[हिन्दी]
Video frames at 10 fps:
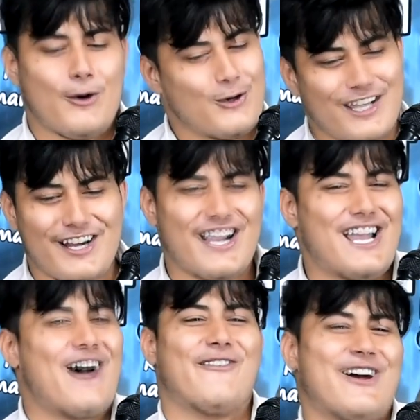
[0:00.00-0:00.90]
गुजर
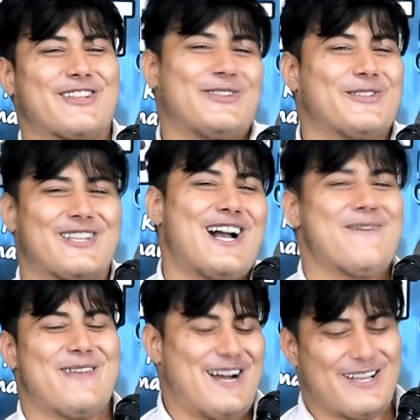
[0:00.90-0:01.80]
गया वक्त
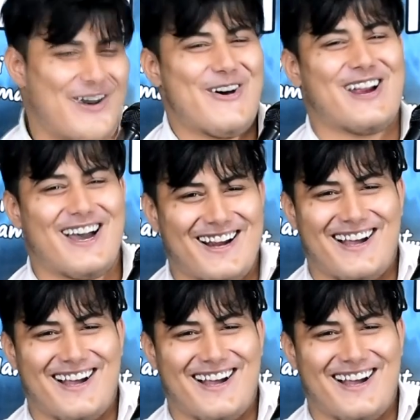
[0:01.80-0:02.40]
उसका मेरा दौर आ